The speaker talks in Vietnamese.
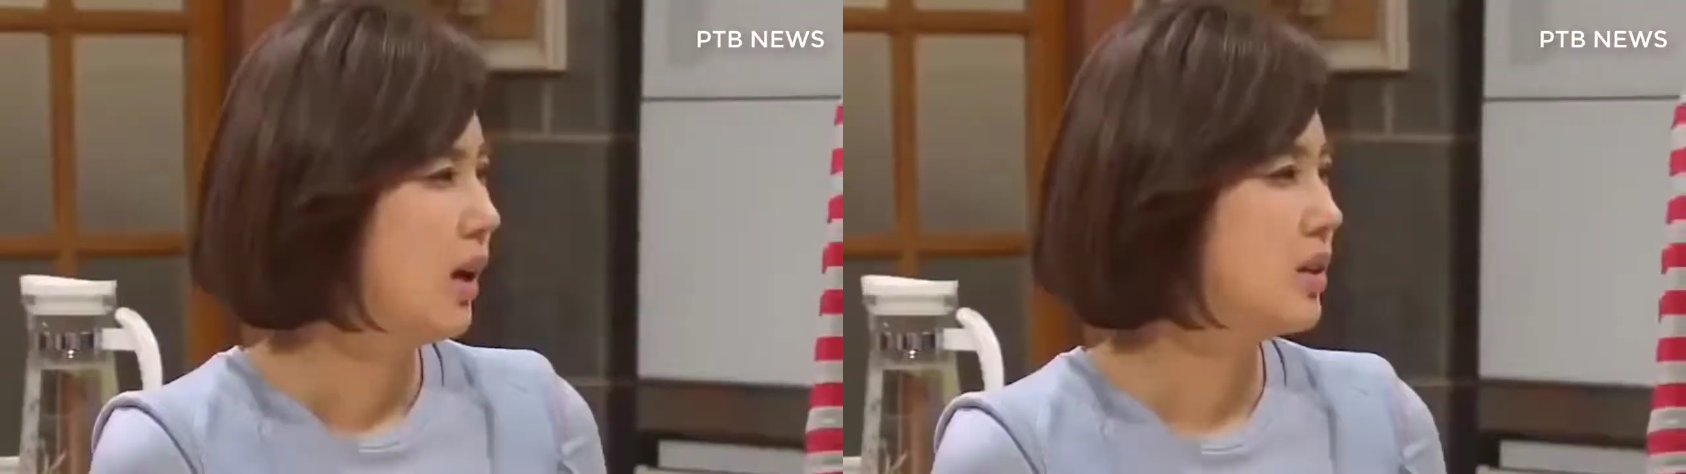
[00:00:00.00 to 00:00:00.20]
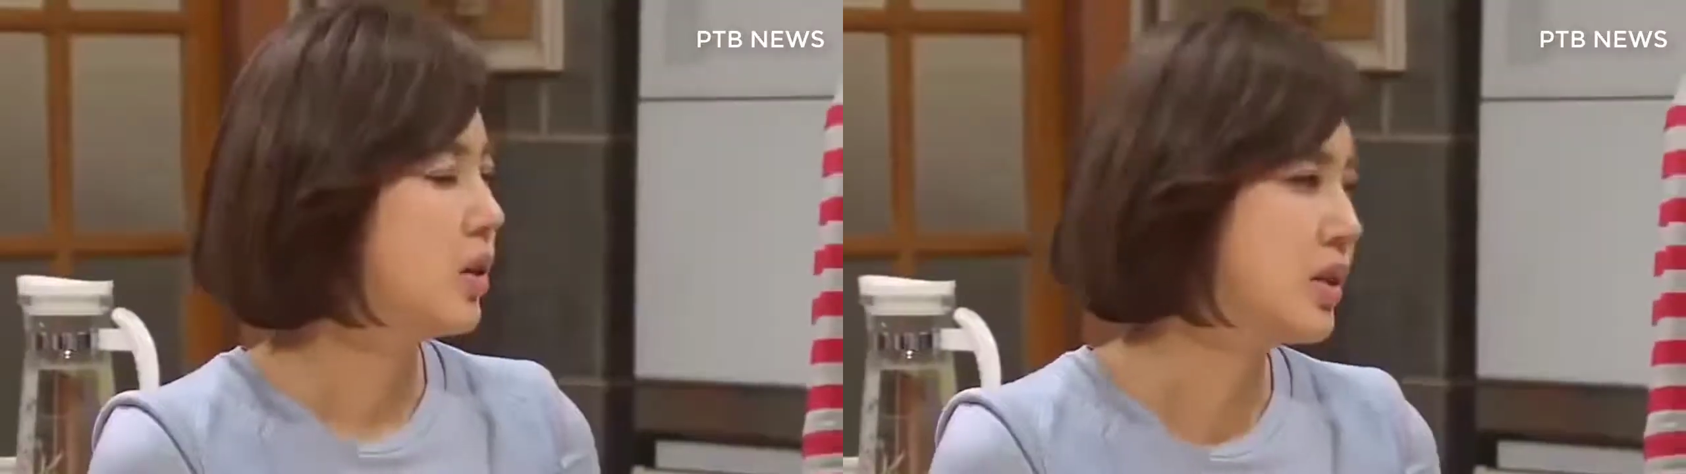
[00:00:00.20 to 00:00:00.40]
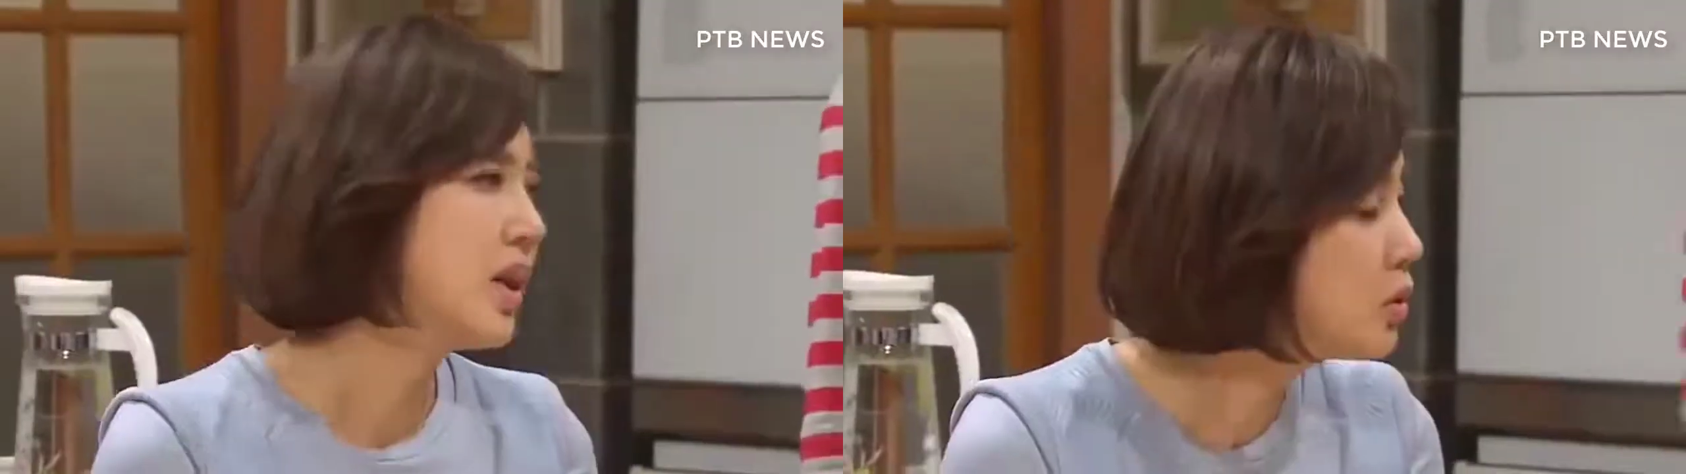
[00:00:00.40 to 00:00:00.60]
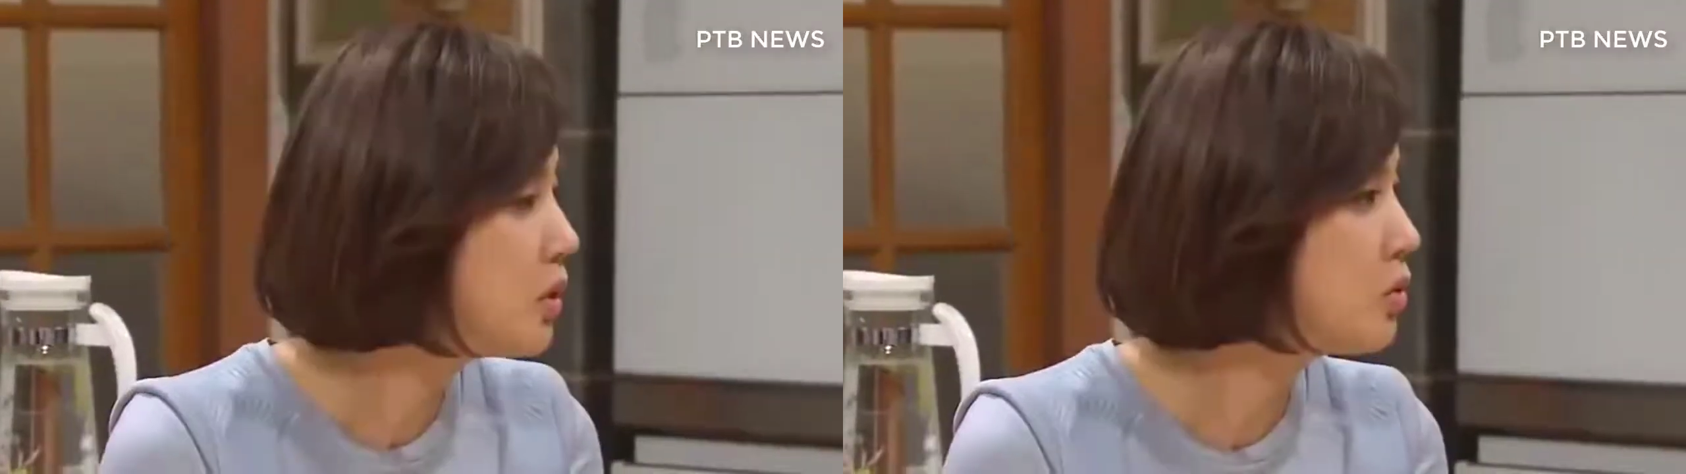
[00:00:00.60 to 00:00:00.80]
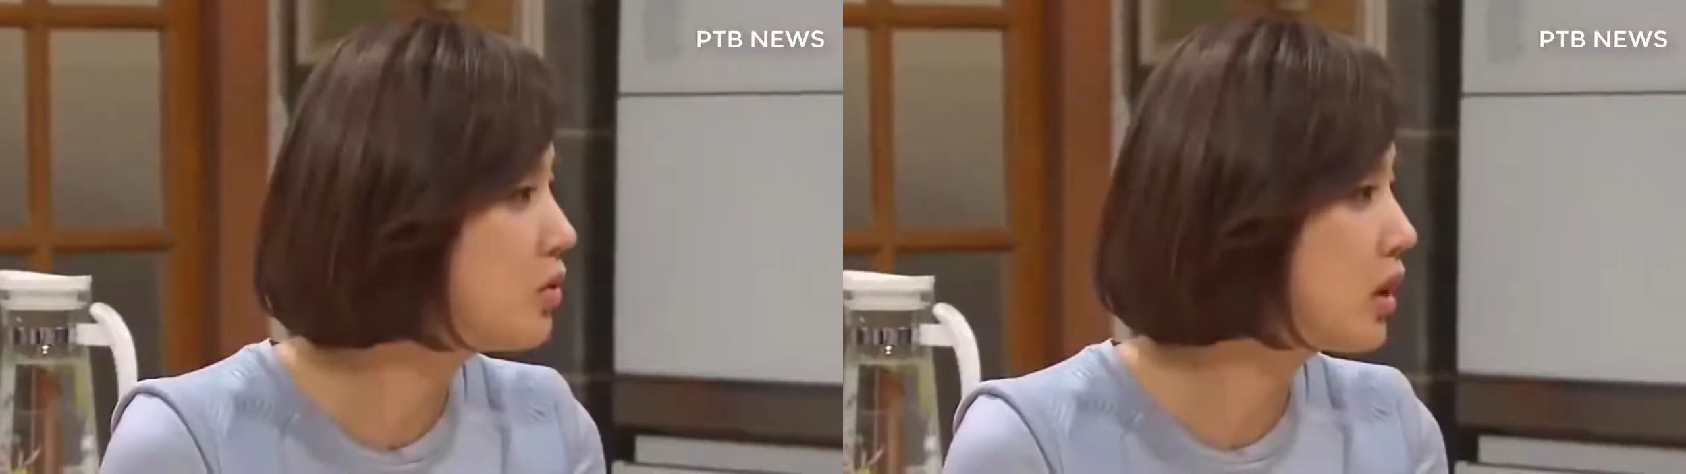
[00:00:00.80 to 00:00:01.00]
nó đi
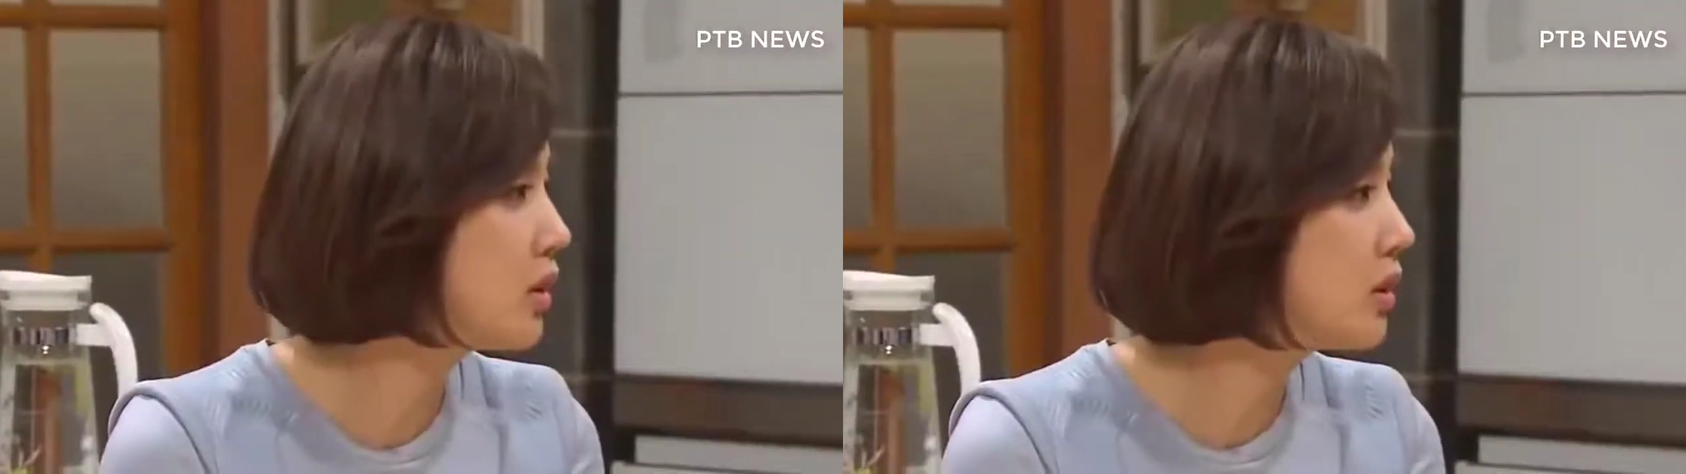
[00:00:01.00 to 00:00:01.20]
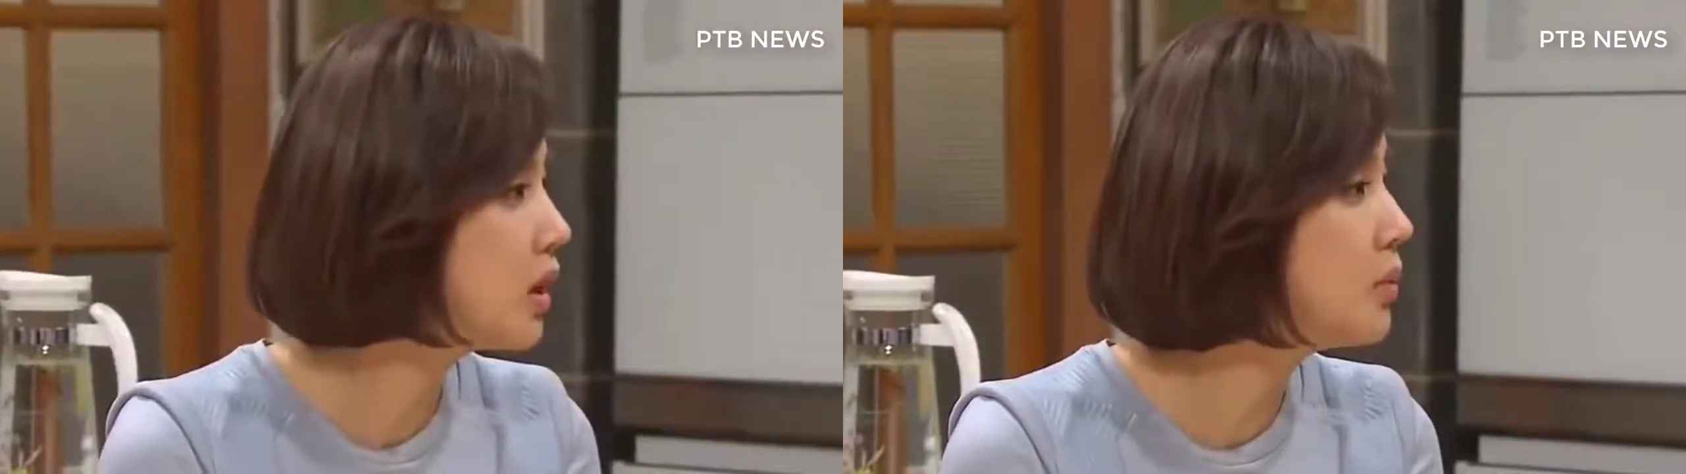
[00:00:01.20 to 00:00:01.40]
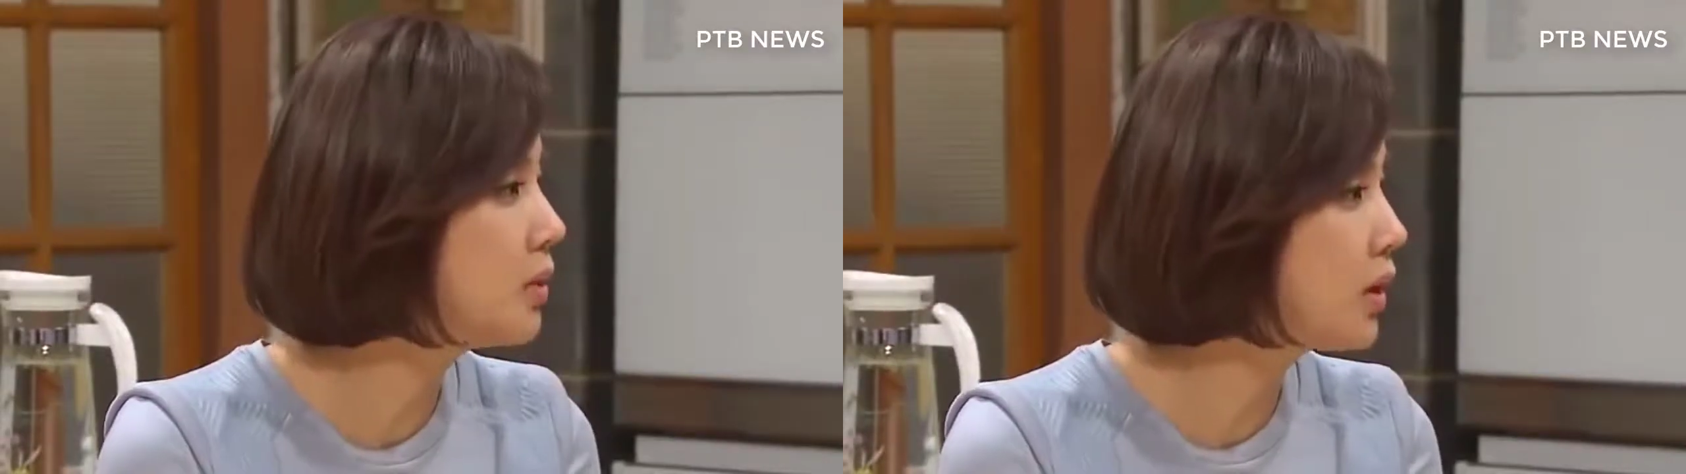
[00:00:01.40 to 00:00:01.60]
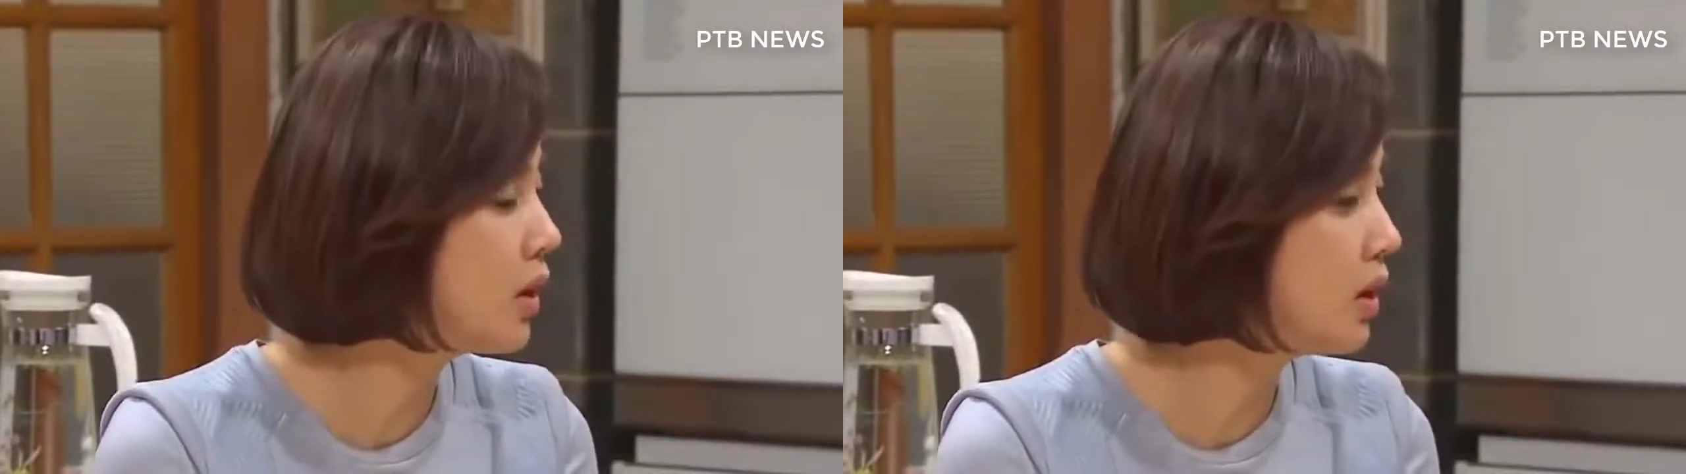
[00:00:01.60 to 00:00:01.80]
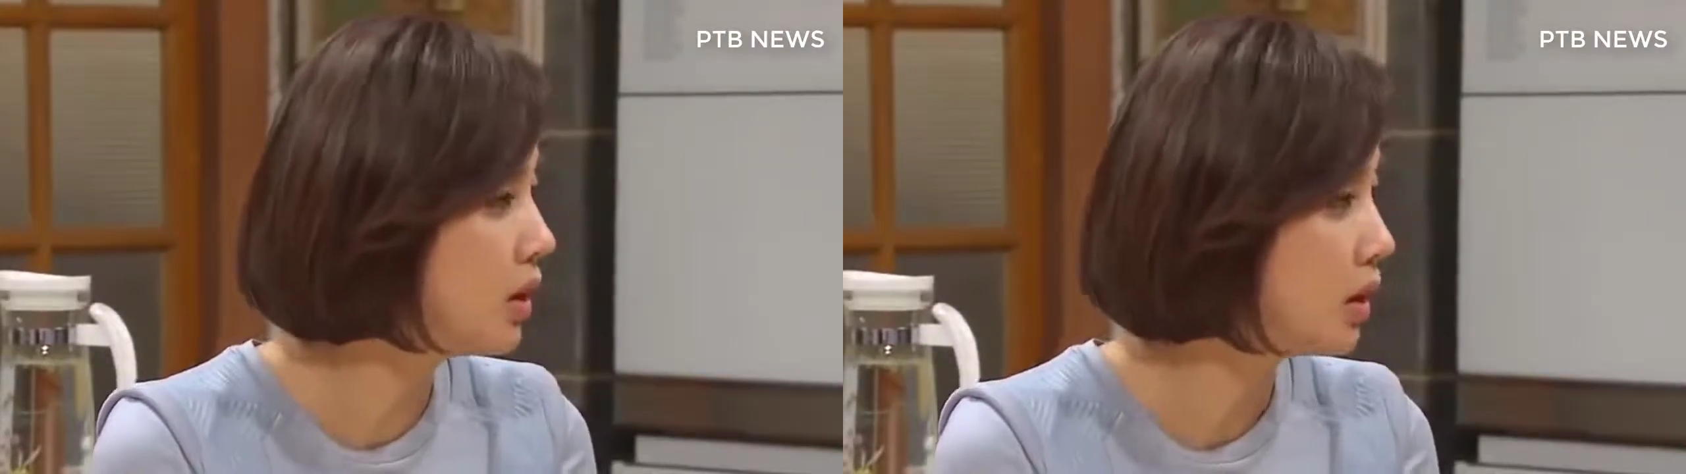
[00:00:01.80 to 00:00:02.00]
Ba làm bộ một chút cho anh vui